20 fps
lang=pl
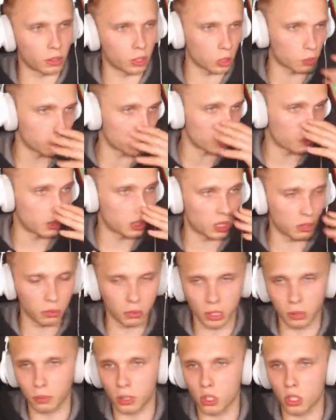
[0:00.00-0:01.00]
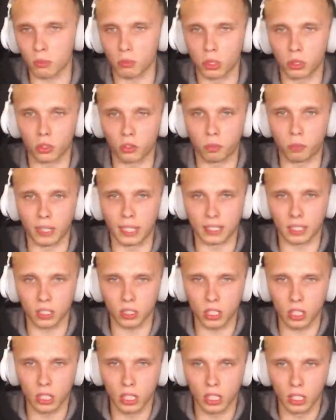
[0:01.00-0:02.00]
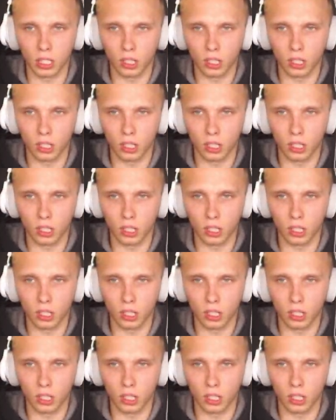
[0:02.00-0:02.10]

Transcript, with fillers: jakoś może będziemy, będziemy to wplatać